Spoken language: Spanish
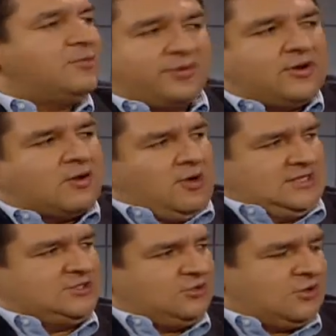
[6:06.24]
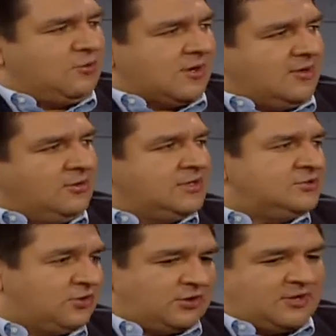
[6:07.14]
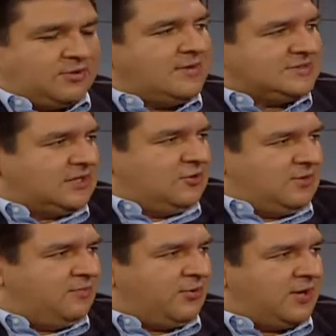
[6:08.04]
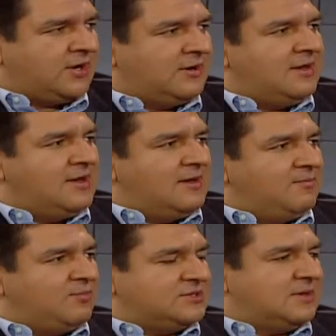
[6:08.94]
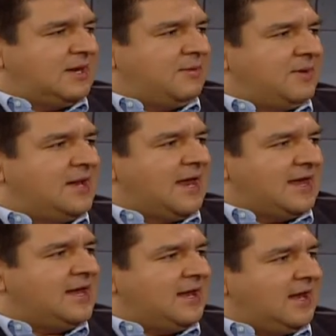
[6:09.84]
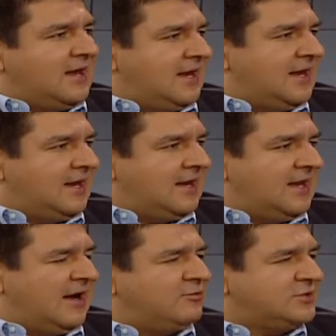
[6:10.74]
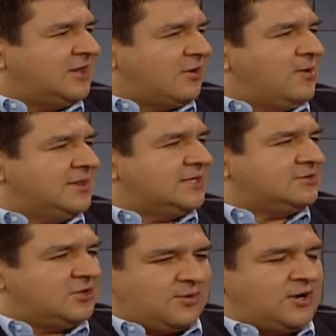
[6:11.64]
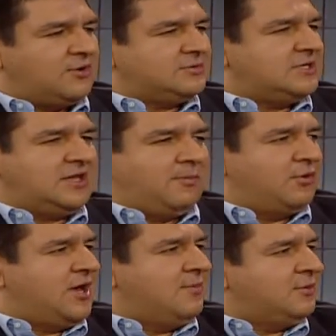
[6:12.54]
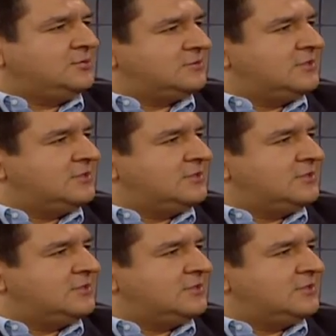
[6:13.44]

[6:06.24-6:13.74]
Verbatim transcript: por una coalición de gobernadores. Yo creo que una vez que tome el poder, pues eh, viene ahí eh, el ajuste de cuentas, ¿no? De bueno, si te apoyamos.